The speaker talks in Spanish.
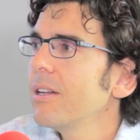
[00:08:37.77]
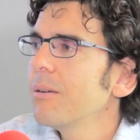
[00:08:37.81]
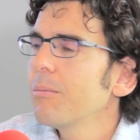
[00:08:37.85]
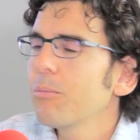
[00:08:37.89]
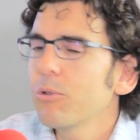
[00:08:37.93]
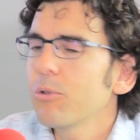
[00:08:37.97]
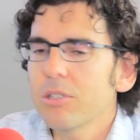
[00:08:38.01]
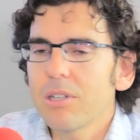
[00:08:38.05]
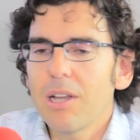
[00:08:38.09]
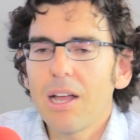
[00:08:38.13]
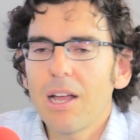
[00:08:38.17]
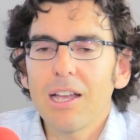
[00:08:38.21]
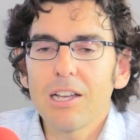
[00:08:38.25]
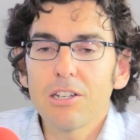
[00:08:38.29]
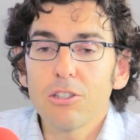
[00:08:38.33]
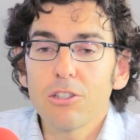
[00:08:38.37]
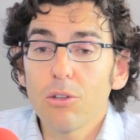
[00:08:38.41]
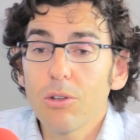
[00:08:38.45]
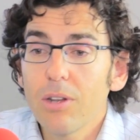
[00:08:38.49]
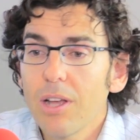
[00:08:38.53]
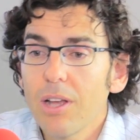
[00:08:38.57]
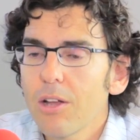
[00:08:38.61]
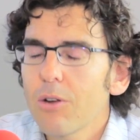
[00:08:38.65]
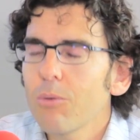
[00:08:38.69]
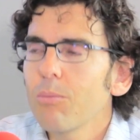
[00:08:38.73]
pues, a
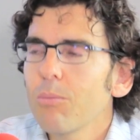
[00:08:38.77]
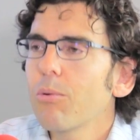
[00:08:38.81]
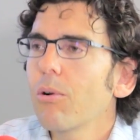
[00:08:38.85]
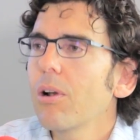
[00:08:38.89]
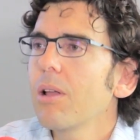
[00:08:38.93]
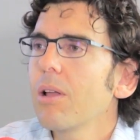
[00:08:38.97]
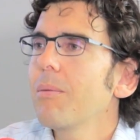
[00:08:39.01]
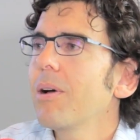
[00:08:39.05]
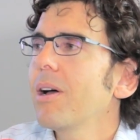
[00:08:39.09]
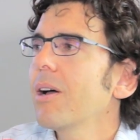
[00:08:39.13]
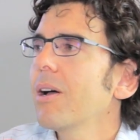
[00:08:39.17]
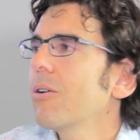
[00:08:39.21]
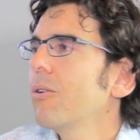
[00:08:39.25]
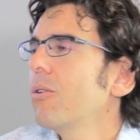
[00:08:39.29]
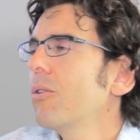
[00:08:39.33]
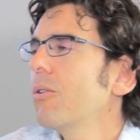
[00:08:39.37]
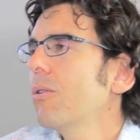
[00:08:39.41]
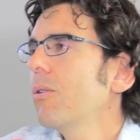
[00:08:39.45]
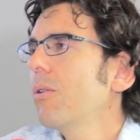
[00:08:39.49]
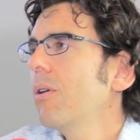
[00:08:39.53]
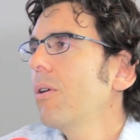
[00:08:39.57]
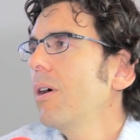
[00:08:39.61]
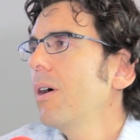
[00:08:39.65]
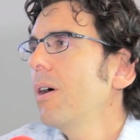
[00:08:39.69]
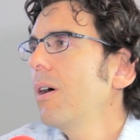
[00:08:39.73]
gestionar un problema con
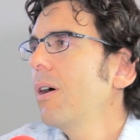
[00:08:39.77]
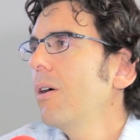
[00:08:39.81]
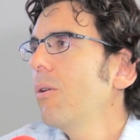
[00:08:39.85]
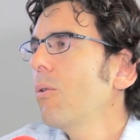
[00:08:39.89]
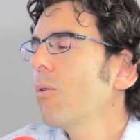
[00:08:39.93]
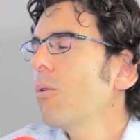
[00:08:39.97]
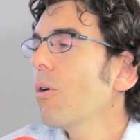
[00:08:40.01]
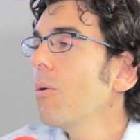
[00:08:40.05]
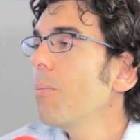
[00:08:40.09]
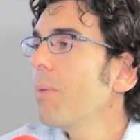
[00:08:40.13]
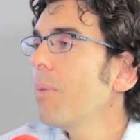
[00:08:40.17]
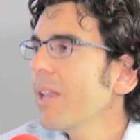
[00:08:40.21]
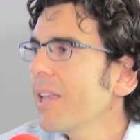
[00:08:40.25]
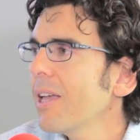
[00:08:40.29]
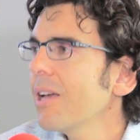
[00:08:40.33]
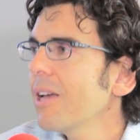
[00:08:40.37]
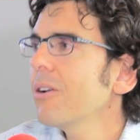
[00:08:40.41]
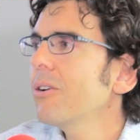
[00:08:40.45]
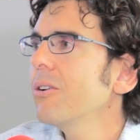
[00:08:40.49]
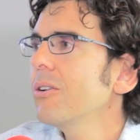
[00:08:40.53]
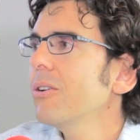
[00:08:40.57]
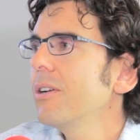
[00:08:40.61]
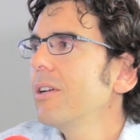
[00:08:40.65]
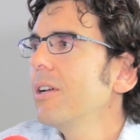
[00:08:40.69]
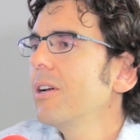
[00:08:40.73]
ah, un
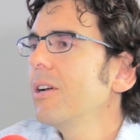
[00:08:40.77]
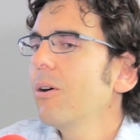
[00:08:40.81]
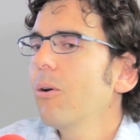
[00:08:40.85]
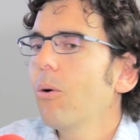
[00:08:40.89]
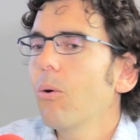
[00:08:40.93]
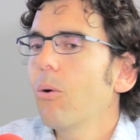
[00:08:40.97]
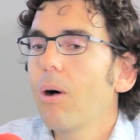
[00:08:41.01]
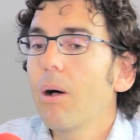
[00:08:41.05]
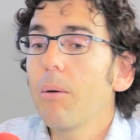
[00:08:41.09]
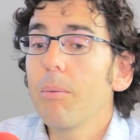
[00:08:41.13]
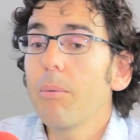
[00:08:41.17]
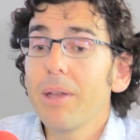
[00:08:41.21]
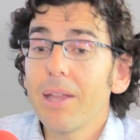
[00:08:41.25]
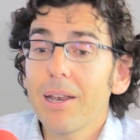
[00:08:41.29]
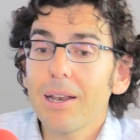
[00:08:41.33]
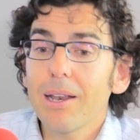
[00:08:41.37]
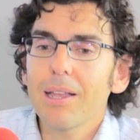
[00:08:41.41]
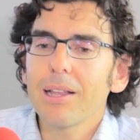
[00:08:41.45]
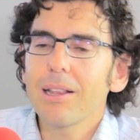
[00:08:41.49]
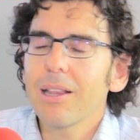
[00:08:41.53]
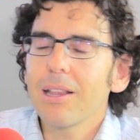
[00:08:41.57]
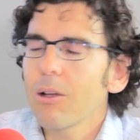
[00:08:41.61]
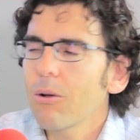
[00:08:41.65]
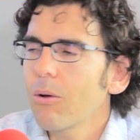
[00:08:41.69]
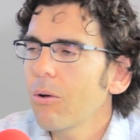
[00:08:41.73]
compañero o a ver
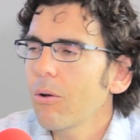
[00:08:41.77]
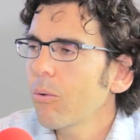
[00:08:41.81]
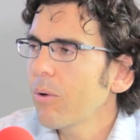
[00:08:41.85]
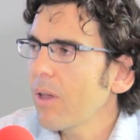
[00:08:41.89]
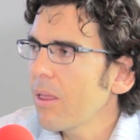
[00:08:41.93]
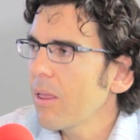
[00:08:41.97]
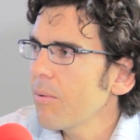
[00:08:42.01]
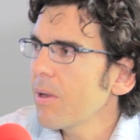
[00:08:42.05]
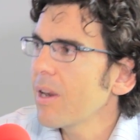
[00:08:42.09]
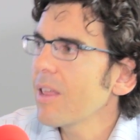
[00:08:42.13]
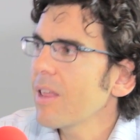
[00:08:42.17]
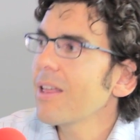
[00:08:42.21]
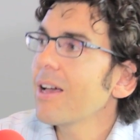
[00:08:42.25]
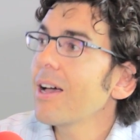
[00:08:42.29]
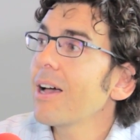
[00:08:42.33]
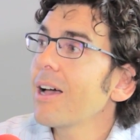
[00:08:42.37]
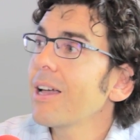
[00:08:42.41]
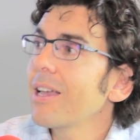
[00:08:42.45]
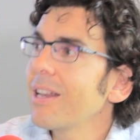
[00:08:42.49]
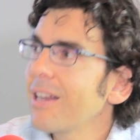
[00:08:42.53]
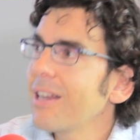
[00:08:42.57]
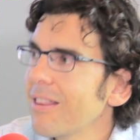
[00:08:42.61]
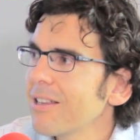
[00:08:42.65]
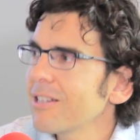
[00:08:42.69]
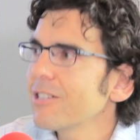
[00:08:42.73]
que tengo alguna debilidad
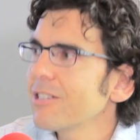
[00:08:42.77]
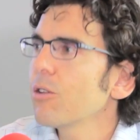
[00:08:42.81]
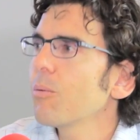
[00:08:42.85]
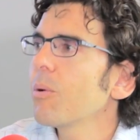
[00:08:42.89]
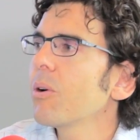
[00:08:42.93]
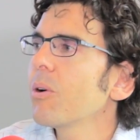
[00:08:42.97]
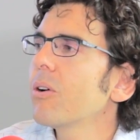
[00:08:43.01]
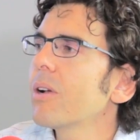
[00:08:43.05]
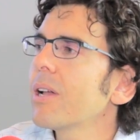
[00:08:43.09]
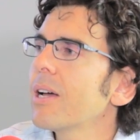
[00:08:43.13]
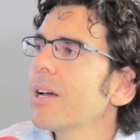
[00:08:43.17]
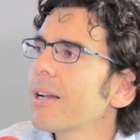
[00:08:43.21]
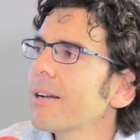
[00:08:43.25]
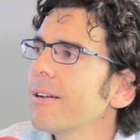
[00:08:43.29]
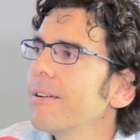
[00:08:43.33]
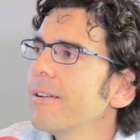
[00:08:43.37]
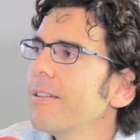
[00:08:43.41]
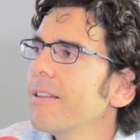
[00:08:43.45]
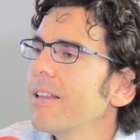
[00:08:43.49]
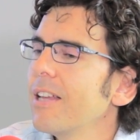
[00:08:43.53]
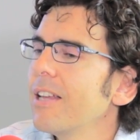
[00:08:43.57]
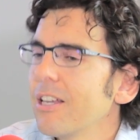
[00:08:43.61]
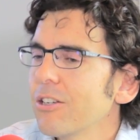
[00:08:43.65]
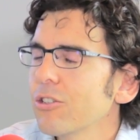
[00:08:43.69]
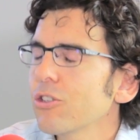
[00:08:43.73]
y necesito mejorar
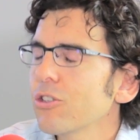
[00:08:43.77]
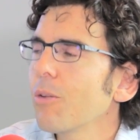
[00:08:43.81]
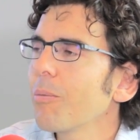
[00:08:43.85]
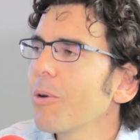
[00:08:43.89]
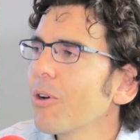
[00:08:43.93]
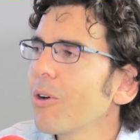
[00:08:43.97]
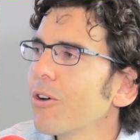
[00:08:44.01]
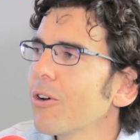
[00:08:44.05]
entonces,